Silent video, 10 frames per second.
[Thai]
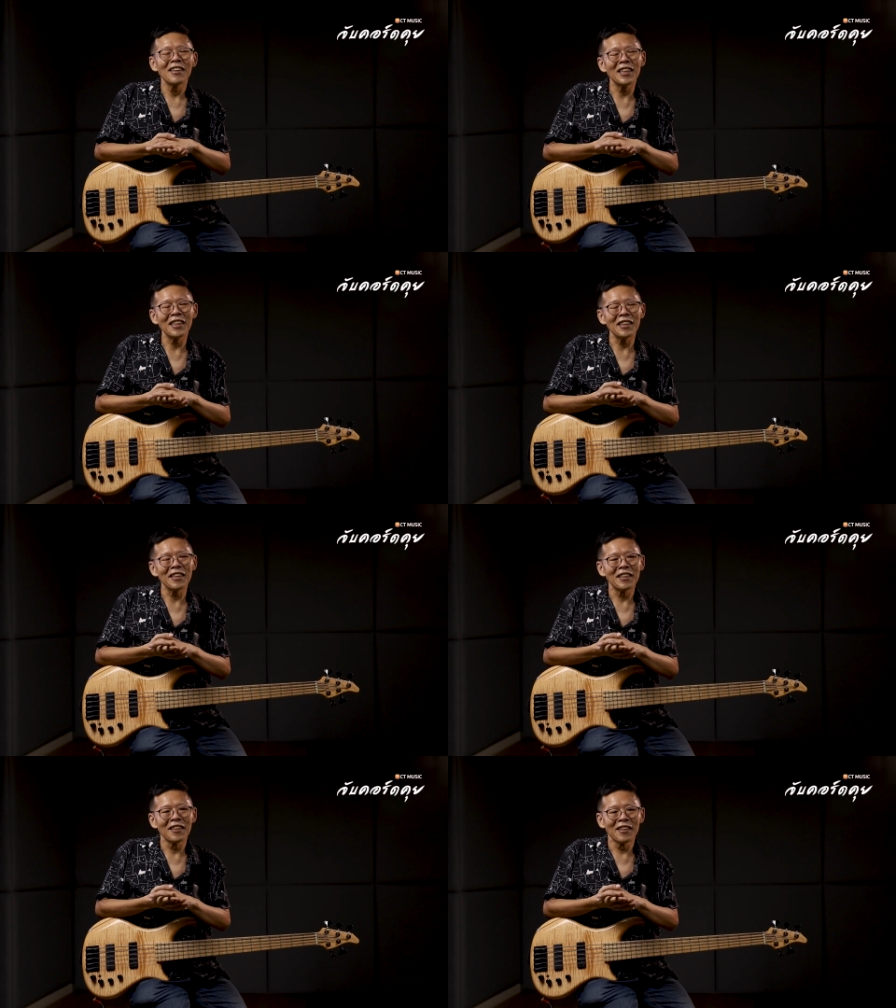คือ
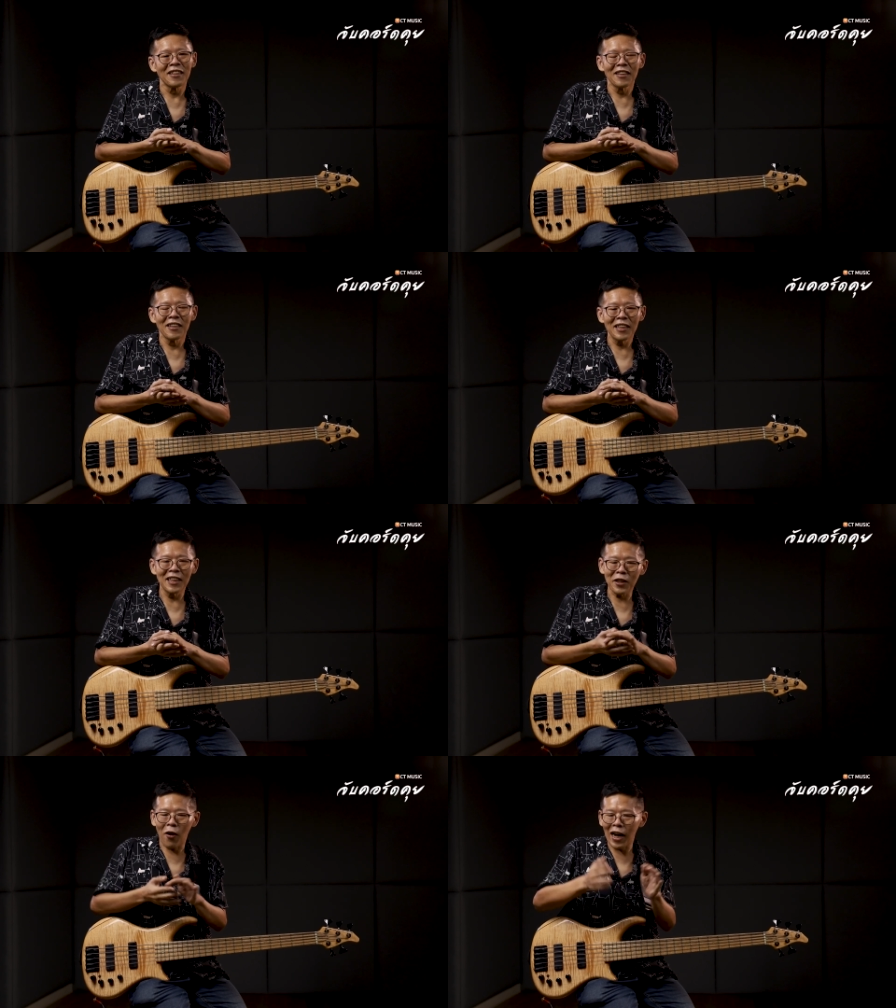
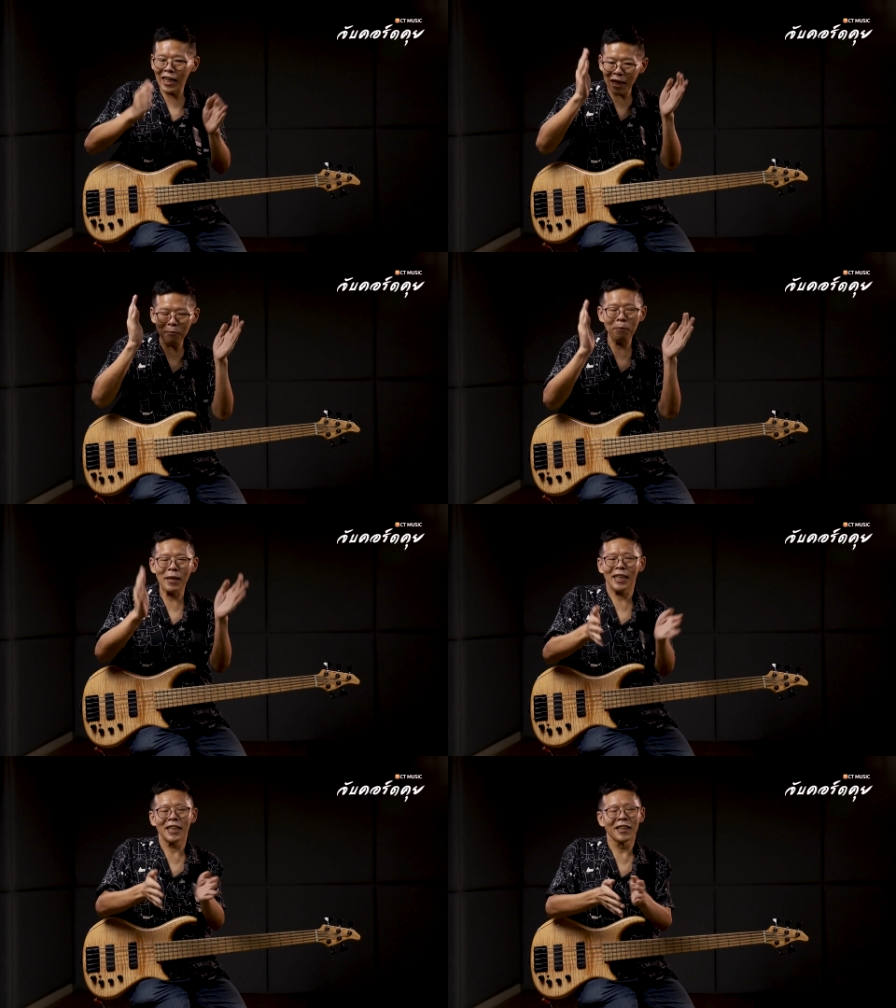คือต่อให้เล่นไม่
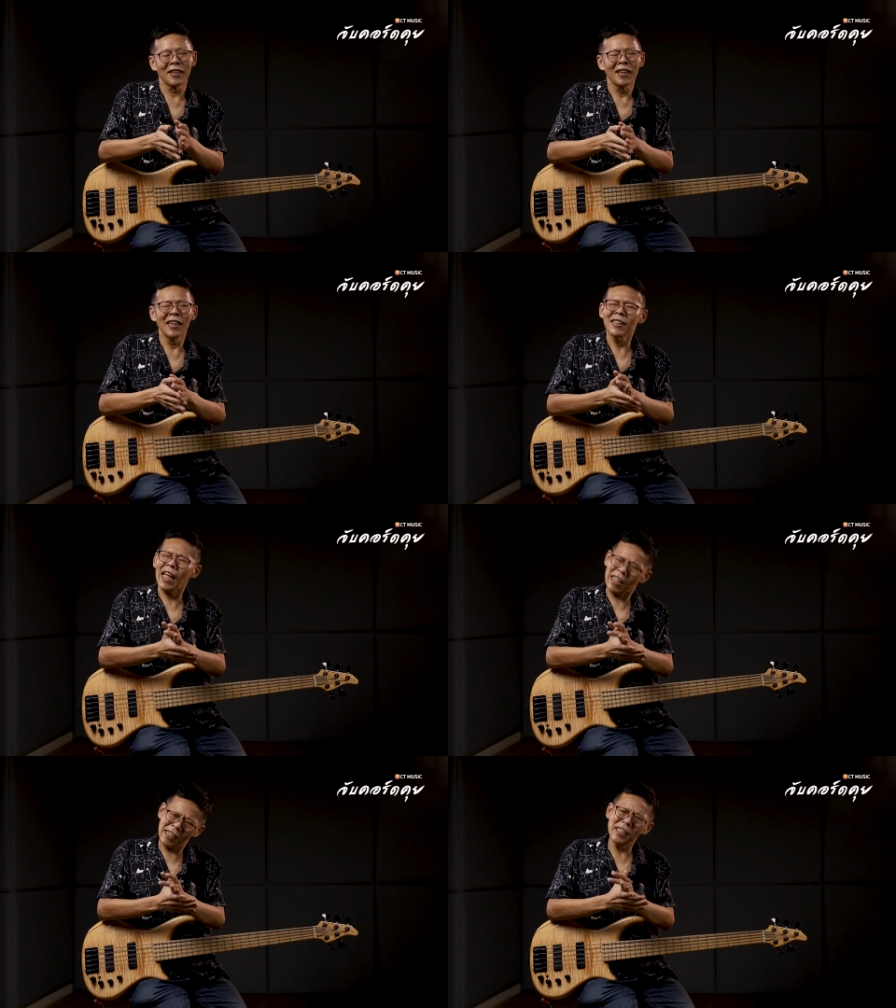ผิด
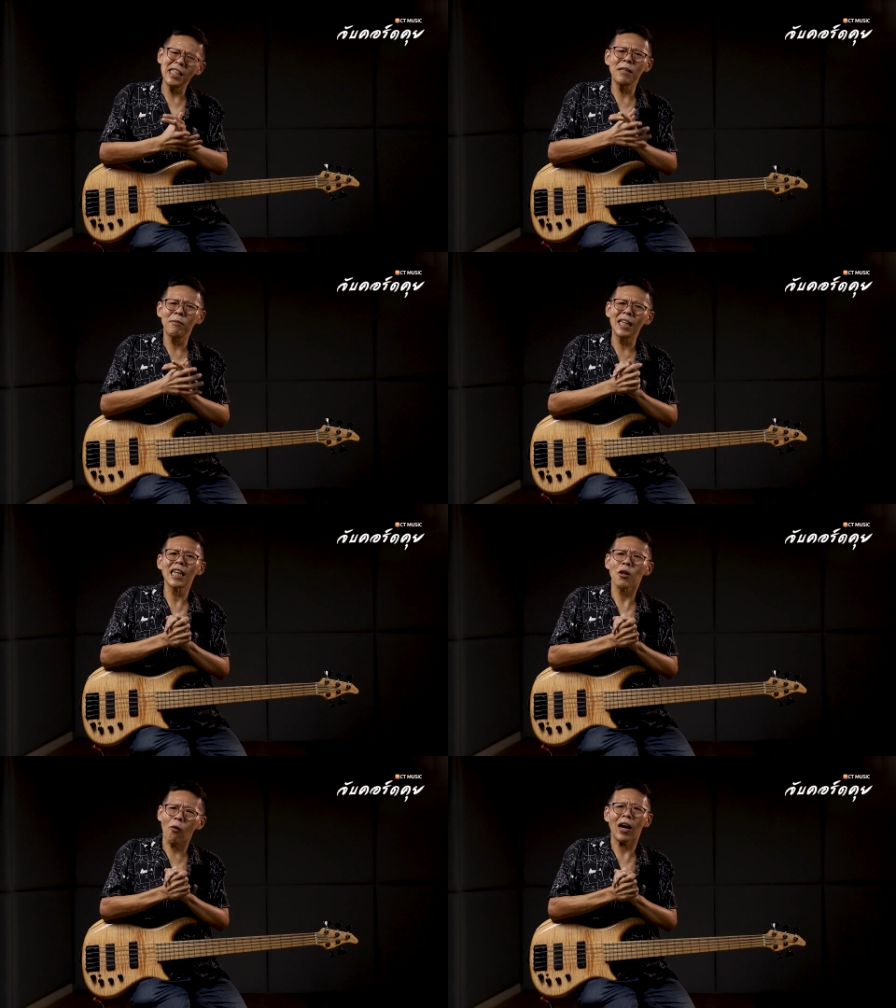แต่ energy มันน่า
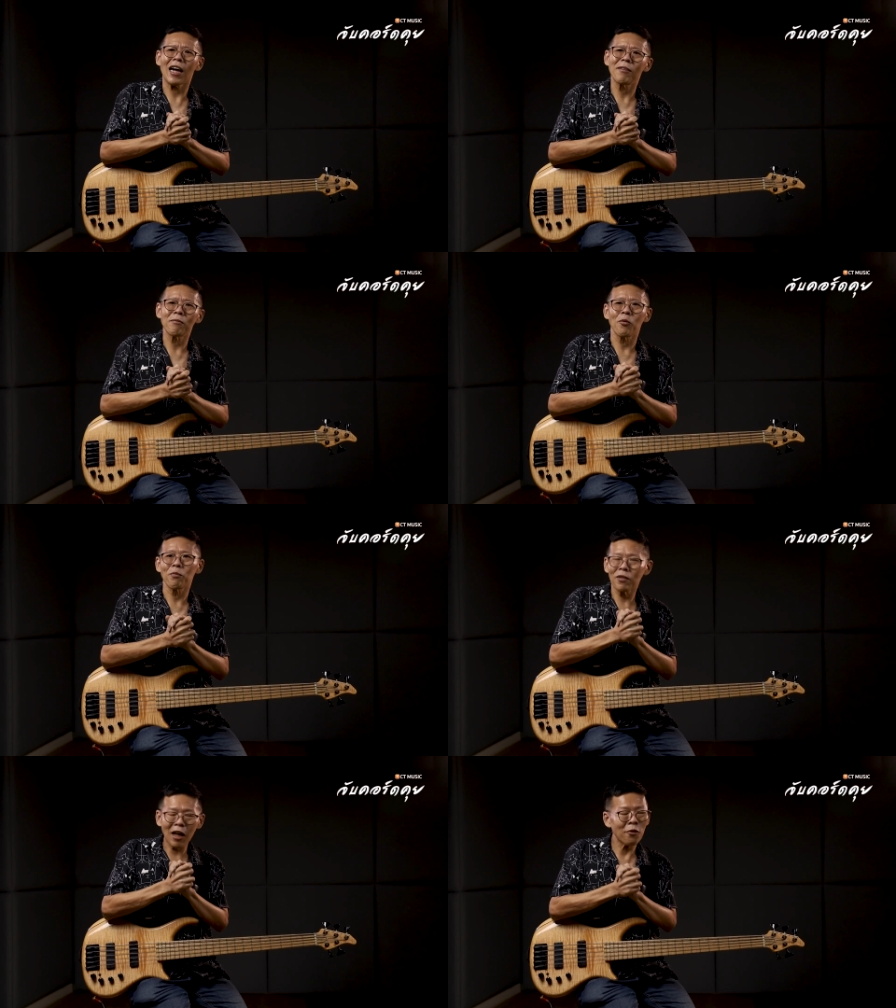จะตกอะ่ะผม
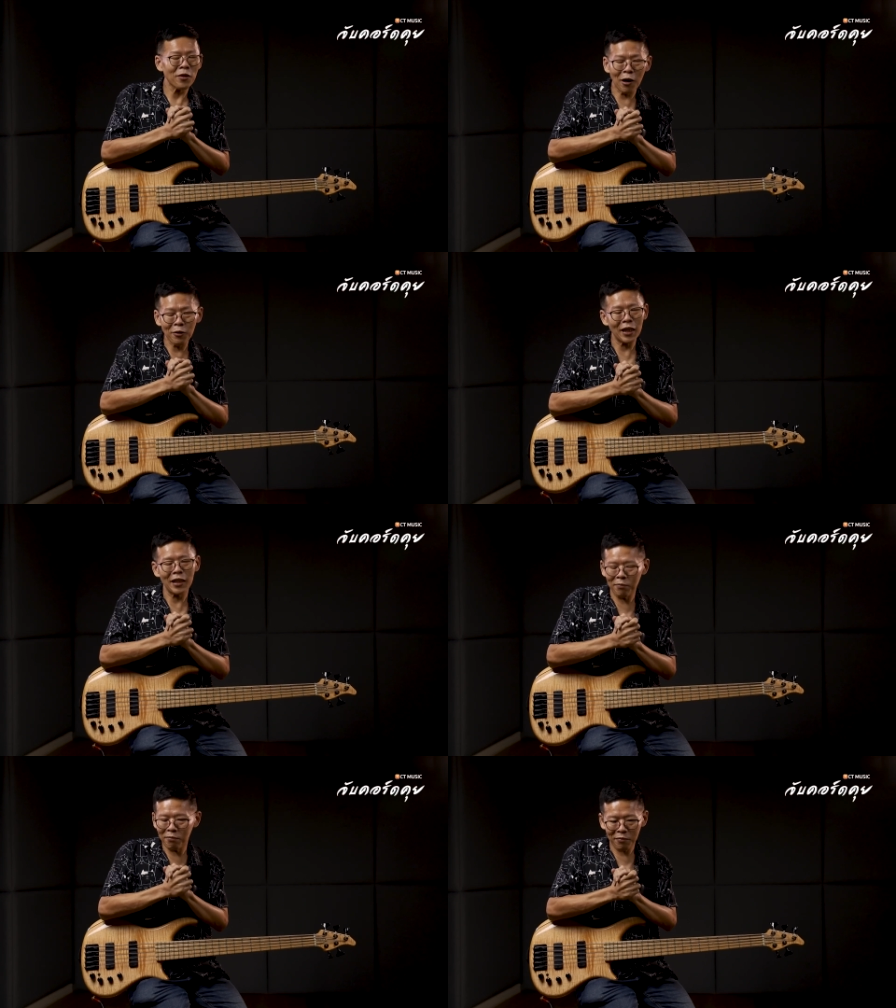เท่าเท่าที่
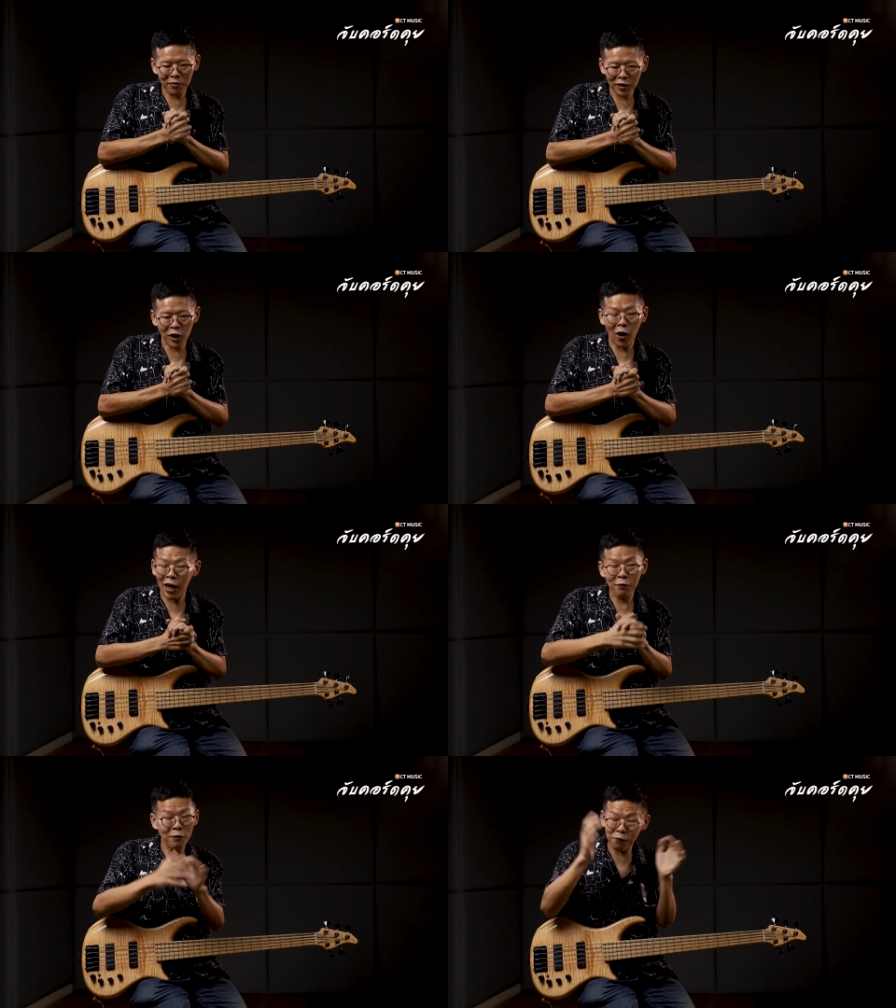ต่อ
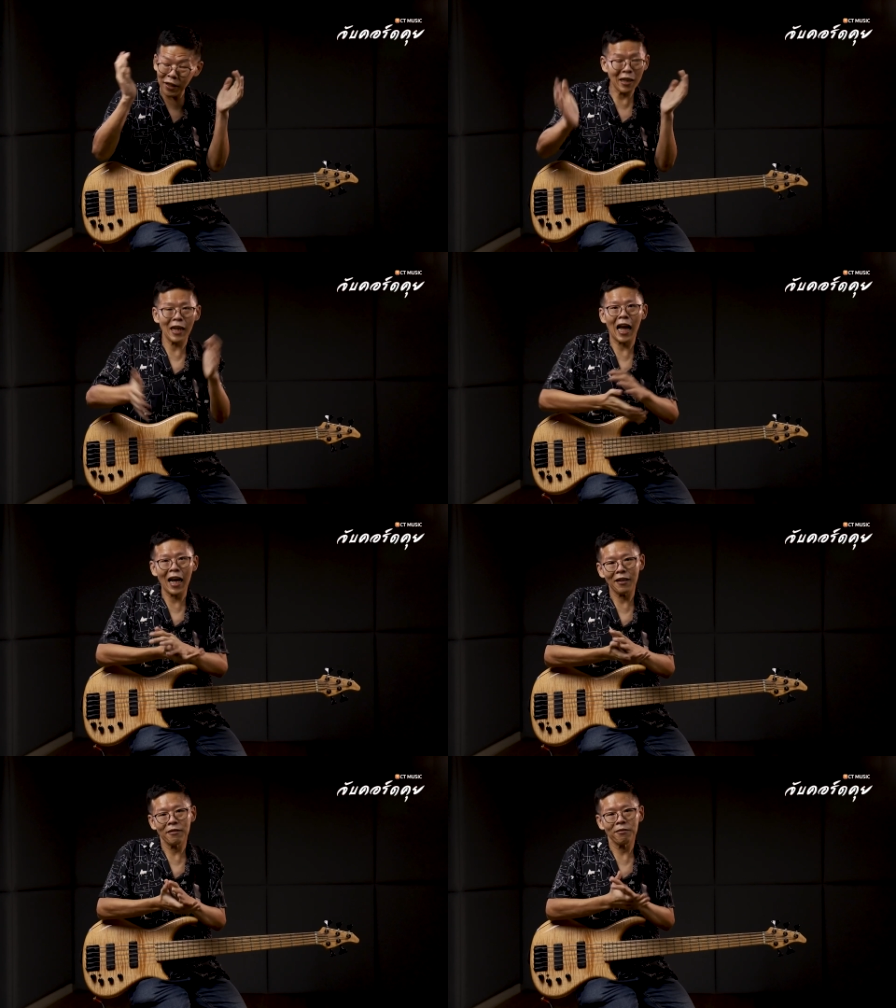ให้ฟิตฟิตเลยนะ